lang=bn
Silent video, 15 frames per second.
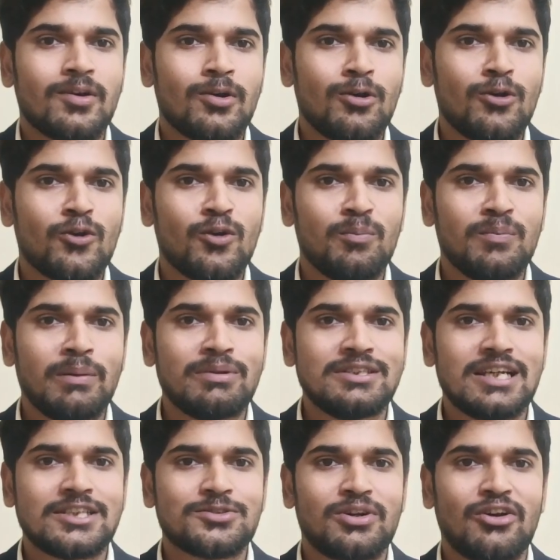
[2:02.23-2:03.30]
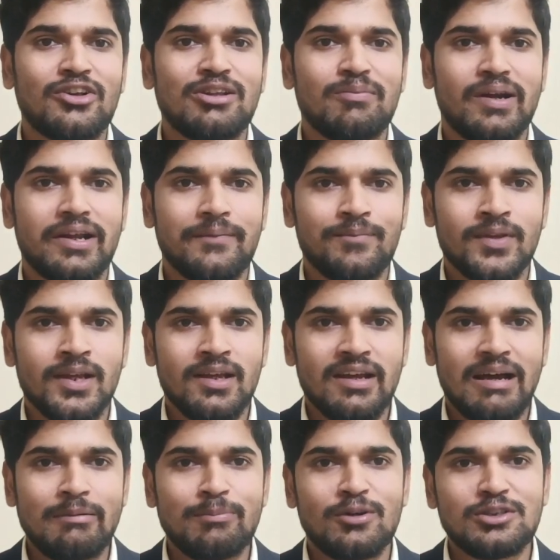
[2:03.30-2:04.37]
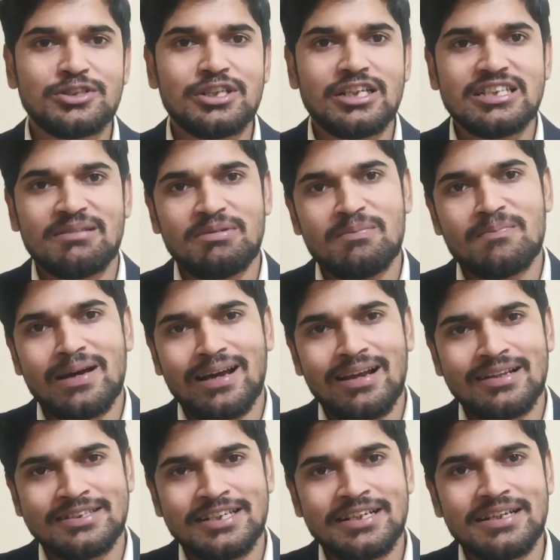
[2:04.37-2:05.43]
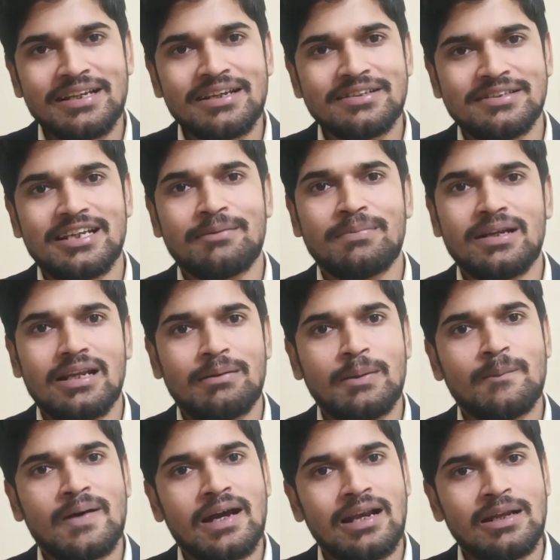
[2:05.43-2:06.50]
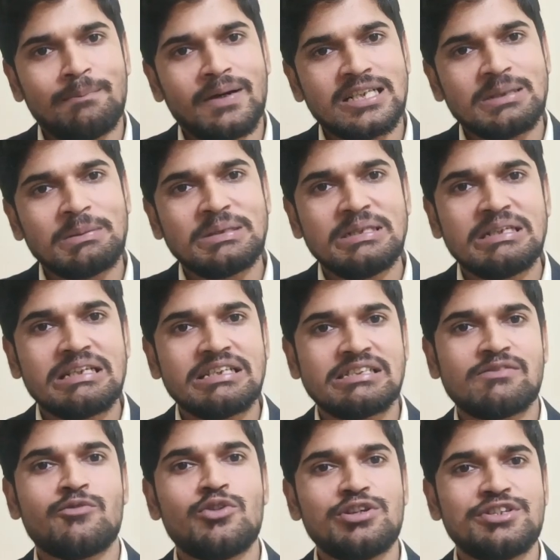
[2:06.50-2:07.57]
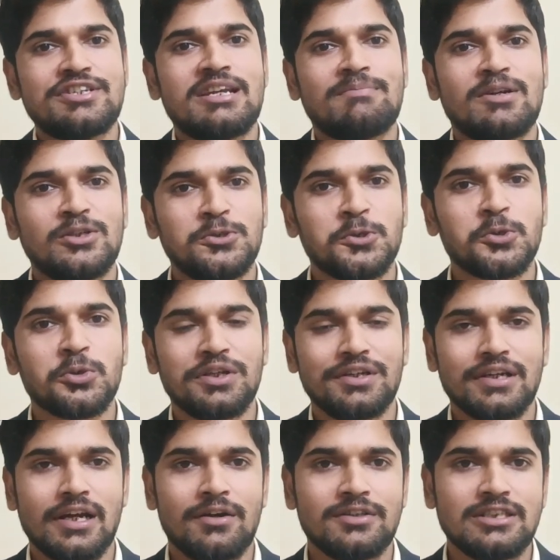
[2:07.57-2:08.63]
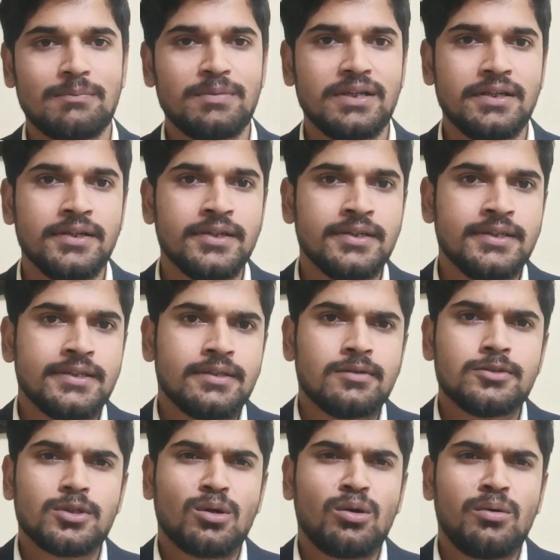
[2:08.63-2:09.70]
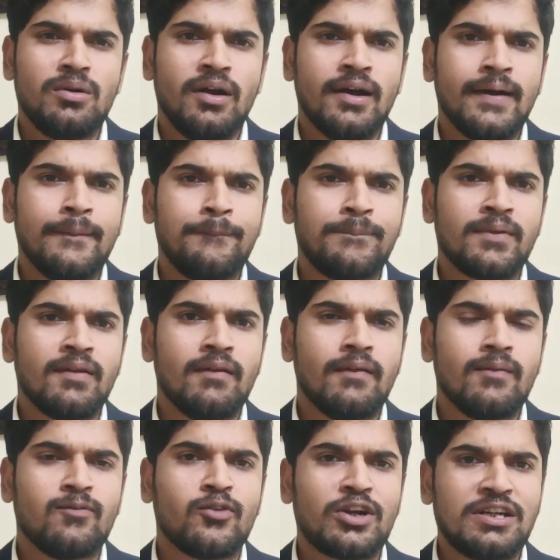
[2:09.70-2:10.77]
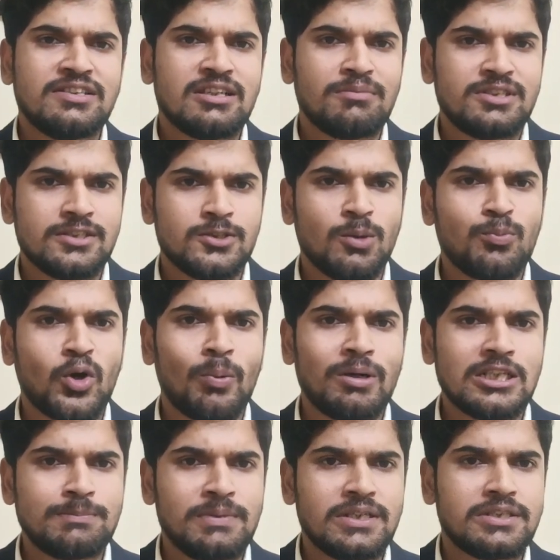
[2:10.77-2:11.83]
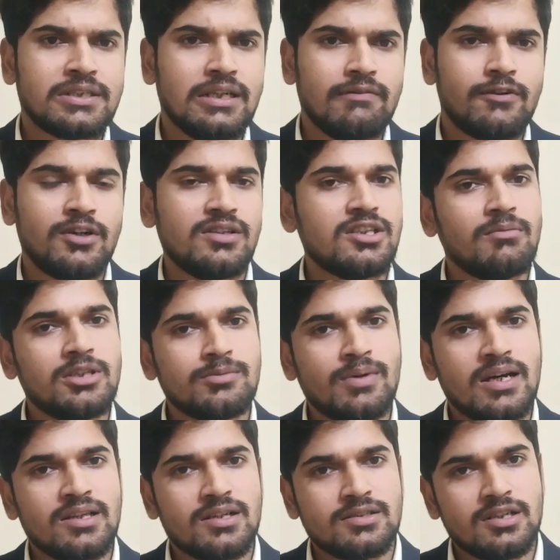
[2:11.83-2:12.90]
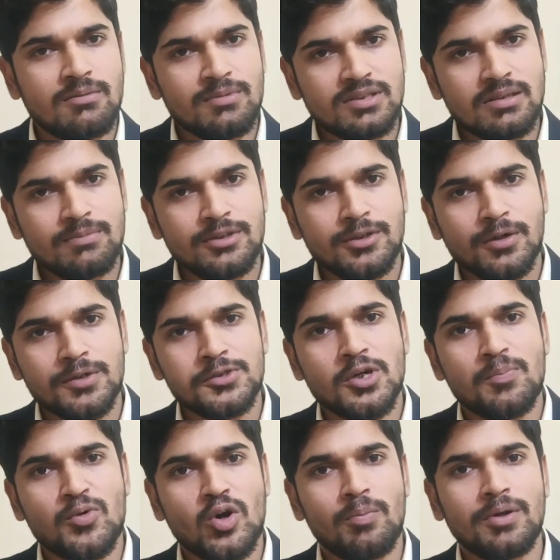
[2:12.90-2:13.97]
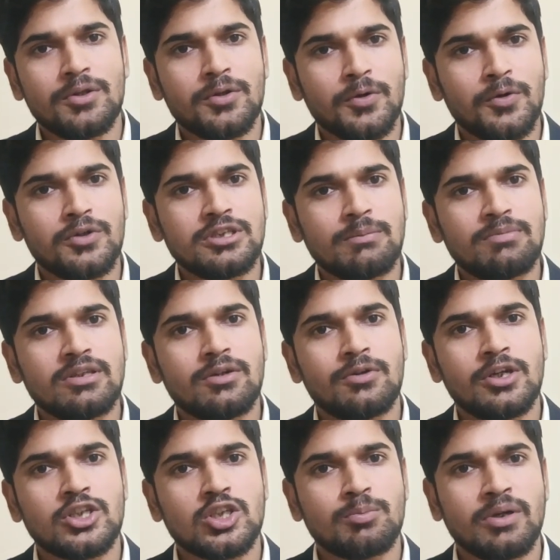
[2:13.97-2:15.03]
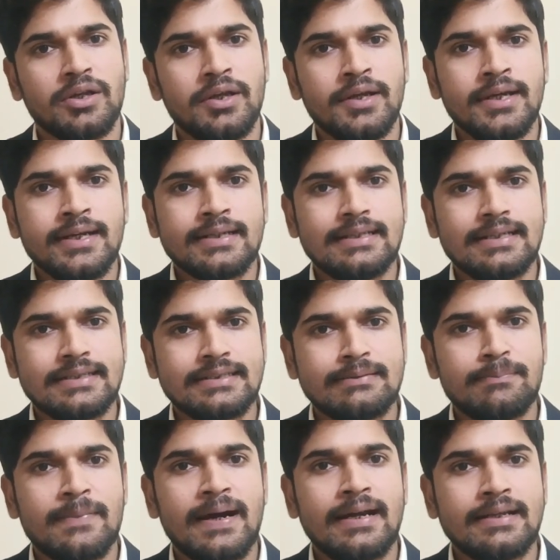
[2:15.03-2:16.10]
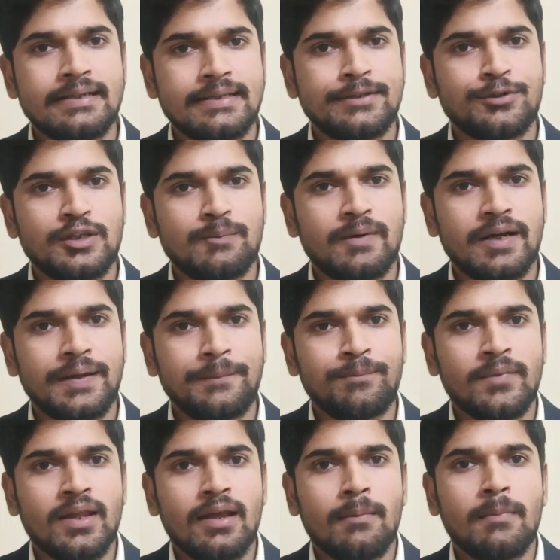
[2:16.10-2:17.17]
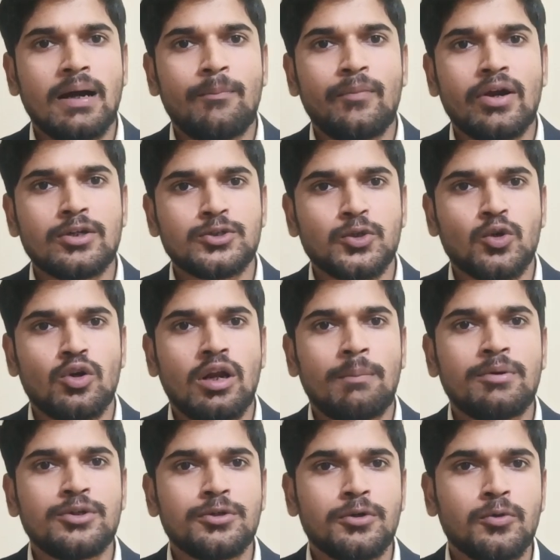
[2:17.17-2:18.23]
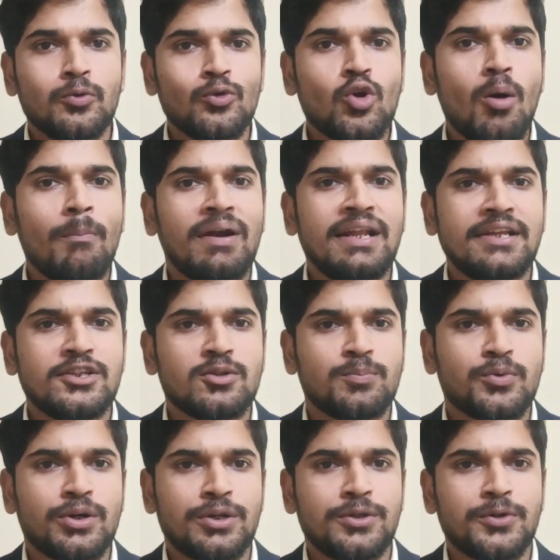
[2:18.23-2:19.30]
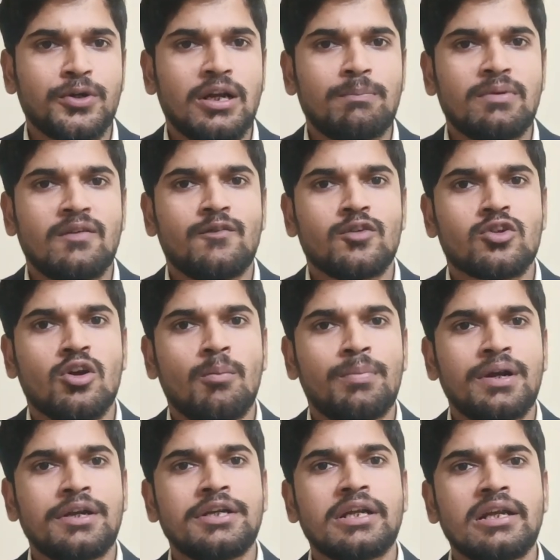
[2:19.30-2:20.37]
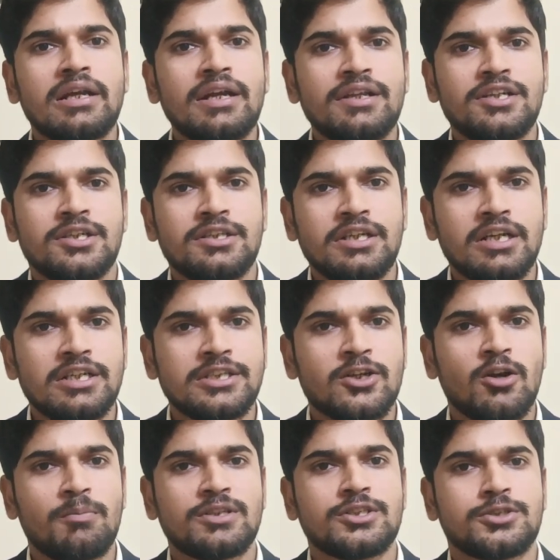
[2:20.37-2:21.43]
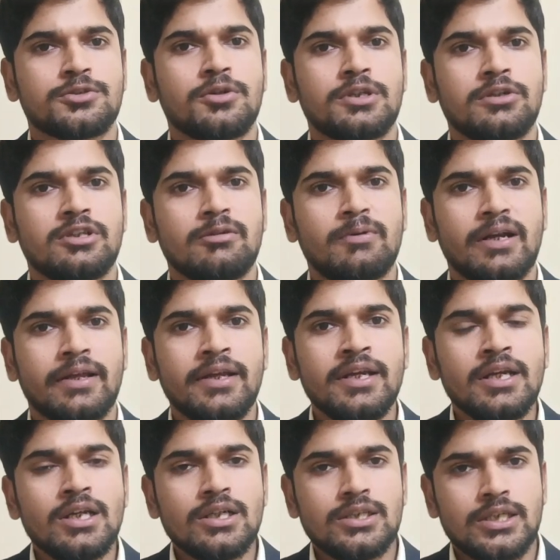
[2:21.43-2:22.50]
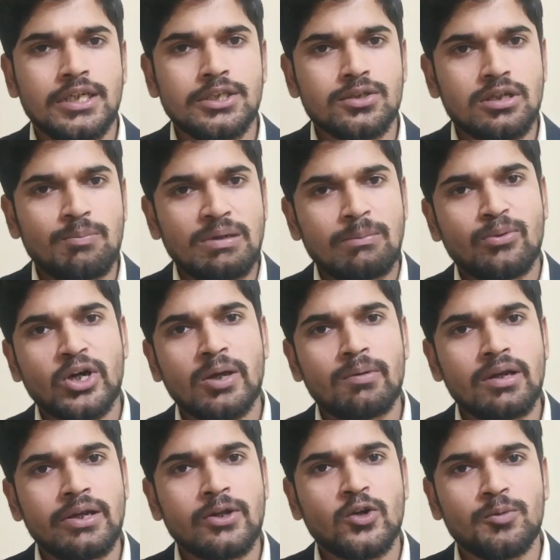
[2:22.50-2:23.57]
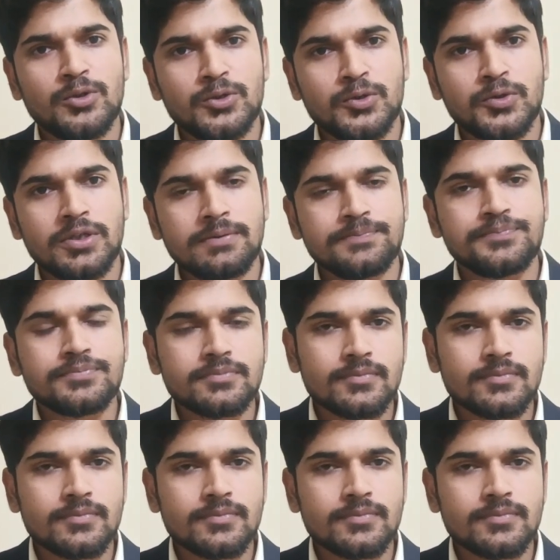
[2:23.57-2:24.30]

অন্যরকমভাবে জাজ করা হতে পারে আমি বলছি না যে আপনি বাংলা ছেড়ে ইংলিশ দেখবেন আপনি বাংলার পাশাপাশি ইংলিশের ফ্লুয়েন্সিটা আপনার জরুরি কারণ হচ্ছে আপনি যখন ফরেন সার্ভিসে জব করবেন স্পেশালি ফরেন সার্ভিস বা আদার সার্ভিস আপনি যখন জব করবেন তখন হচ্ছে আপনাদের অনেক সময় দেশের বাইরে যেতে হতে পারে বা আপনার যখন আপনি যখন কোনো কোম্পানিতে জব করেন তখন আপনার কোম্পানির ডেলিগেটদের সাথে ইংলিশে কনভারসেশন করতে হতে পারে সেই জন্য আপনার ভোকেবুলারি খুবই জরুরি